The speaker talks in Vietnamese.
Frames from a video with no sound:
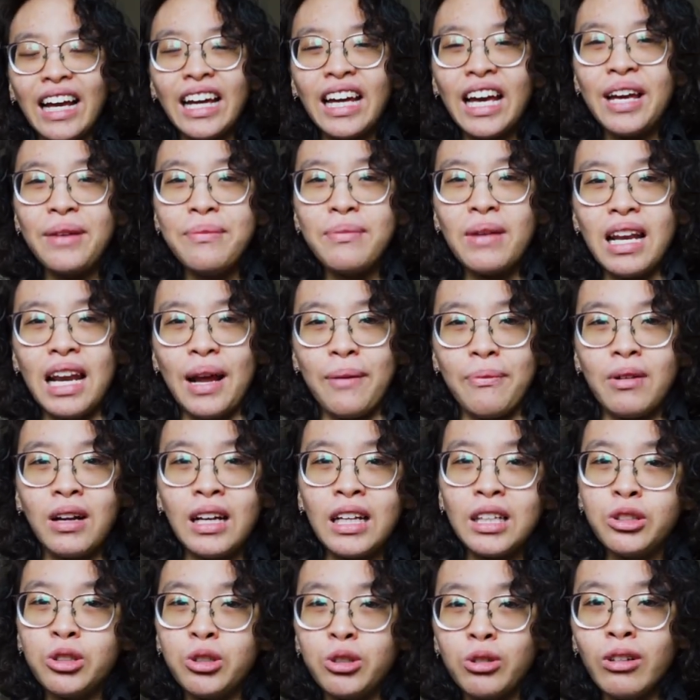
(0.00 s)
Khi mà lập ra
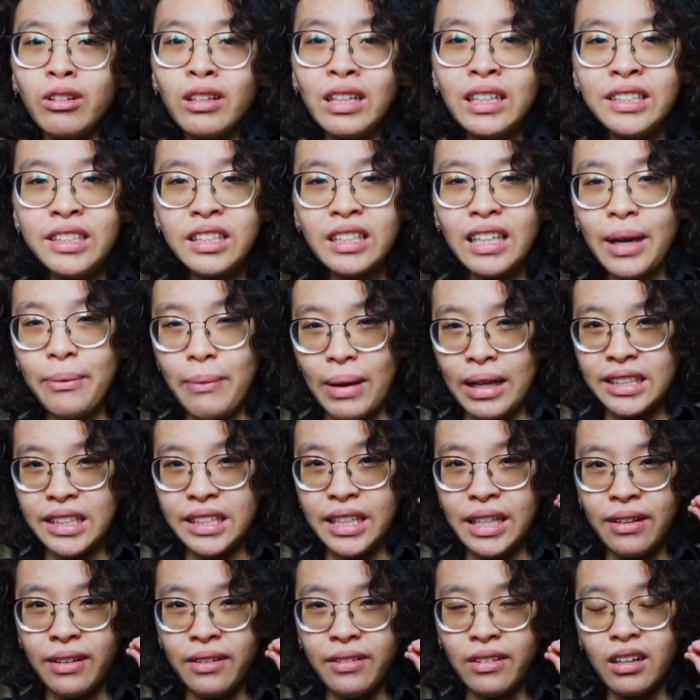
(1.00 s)
cái to-do list đó, các bạn
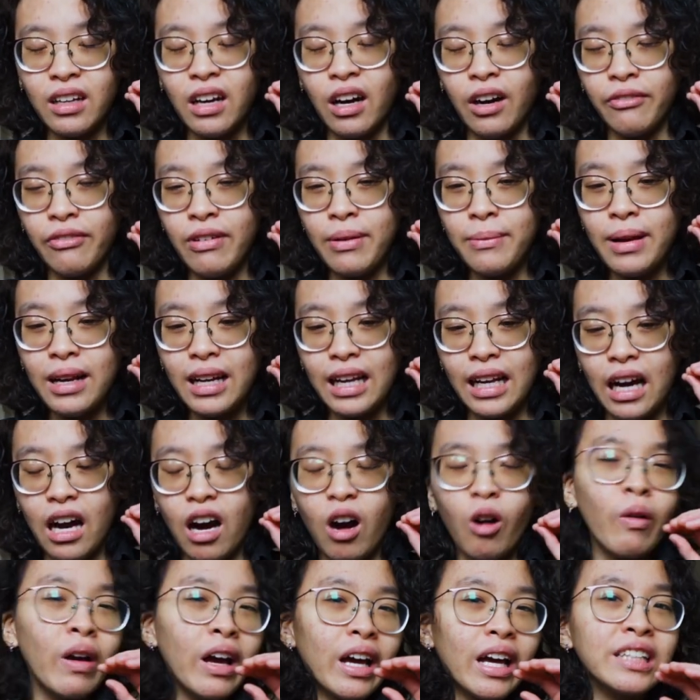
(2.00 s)
sẽ cần phải biết là
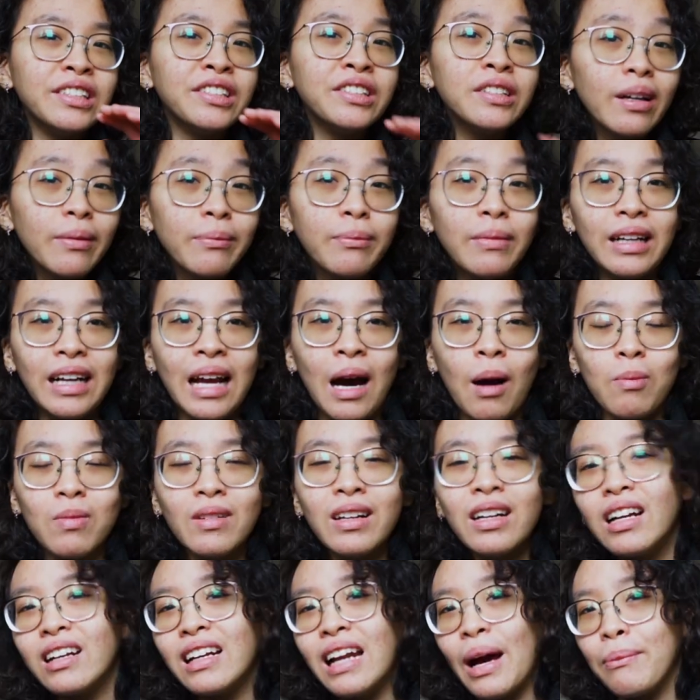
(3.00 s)
ok, cái sức mình học
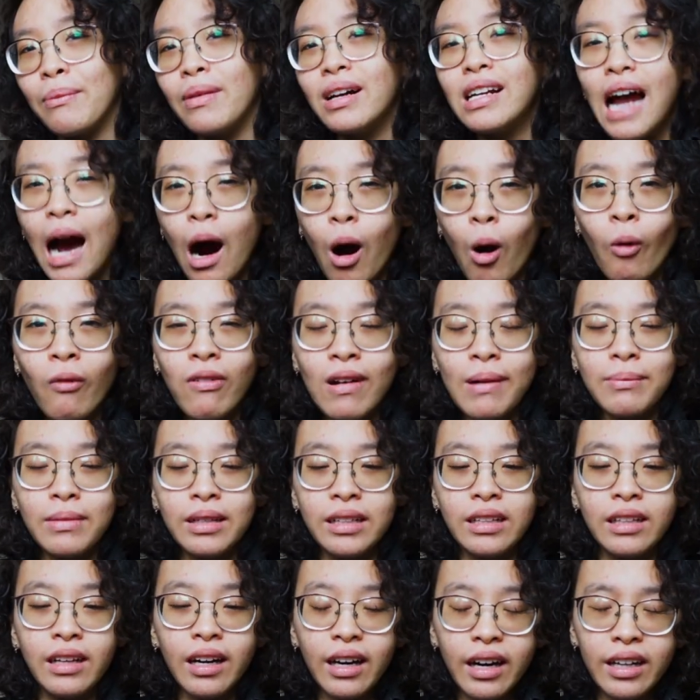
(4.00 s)
đó nó nằm ở đâu, và
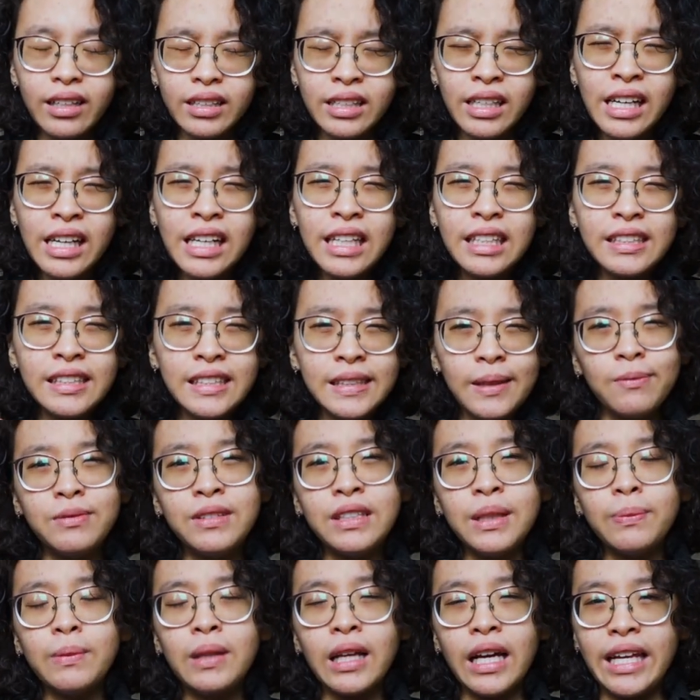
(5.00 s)
mình nên sắp
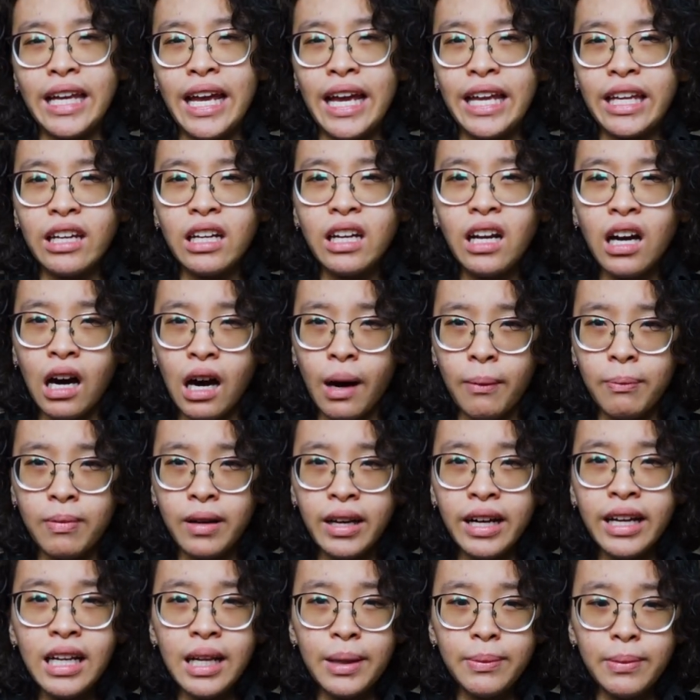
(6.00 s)
xếp thời gian cho nó hợp
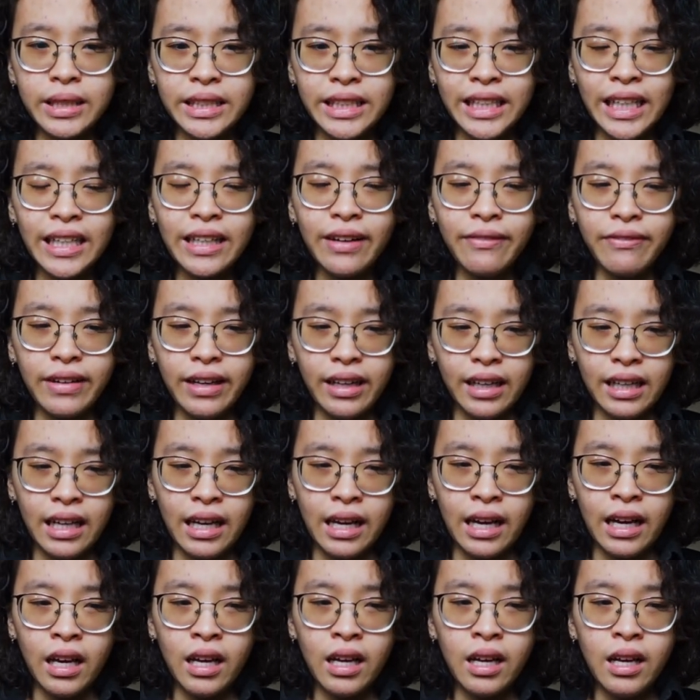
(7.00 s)
lý để mình tránh cái việc
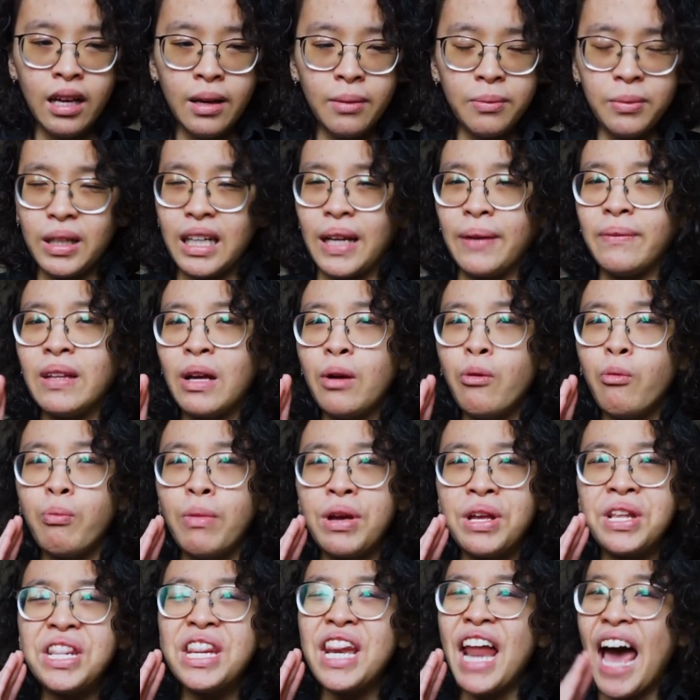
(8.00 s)
là mình cảm thấy mình
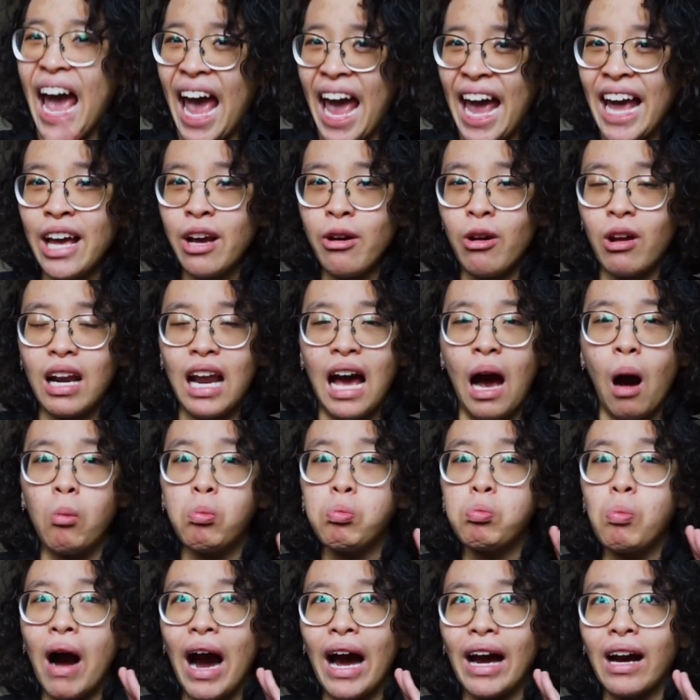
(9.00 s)
bị nản, hoặc là
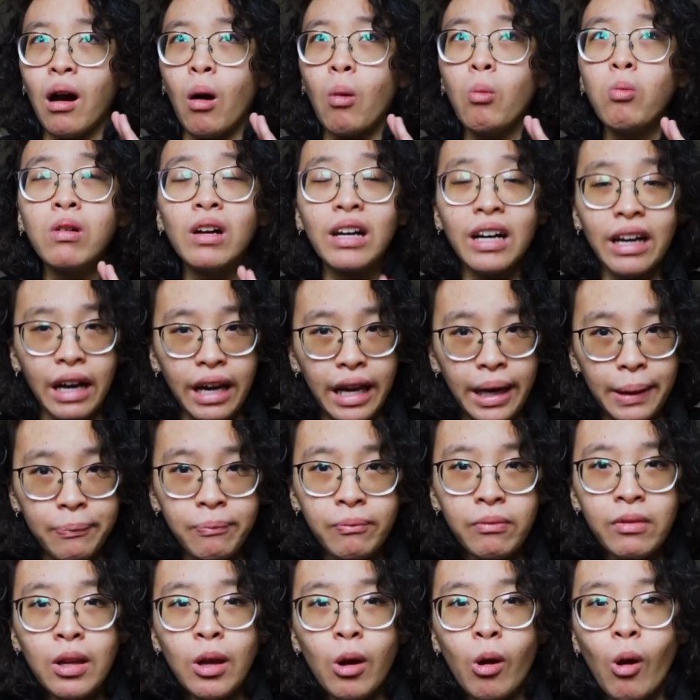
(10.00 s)
học bài không kịp,
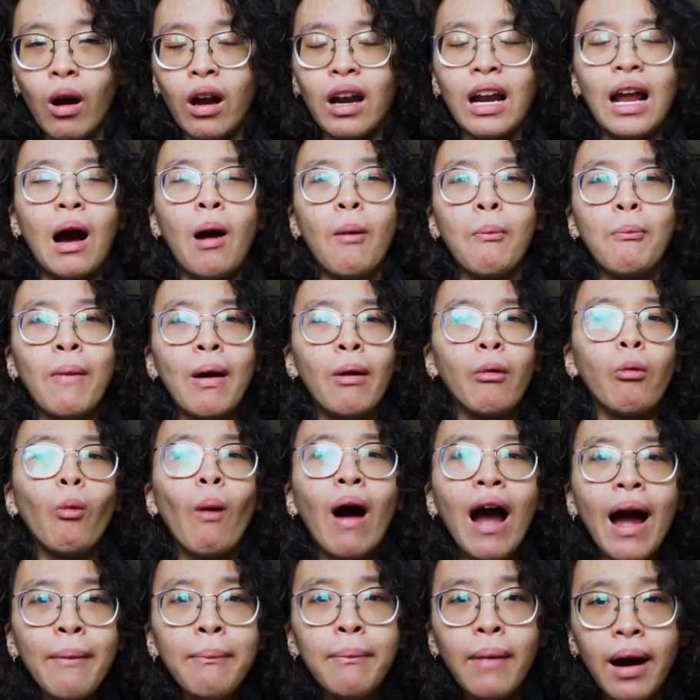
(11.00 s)
hoặc là học bài
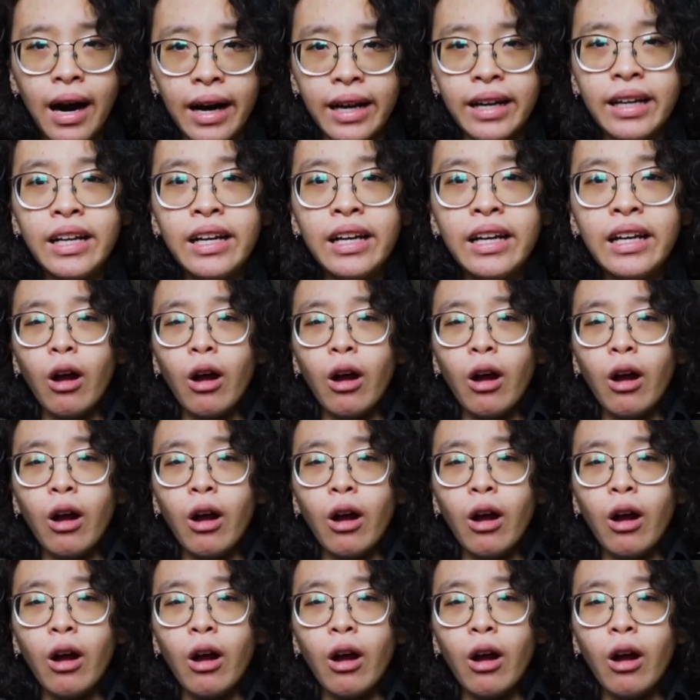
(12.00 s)
quá mệt.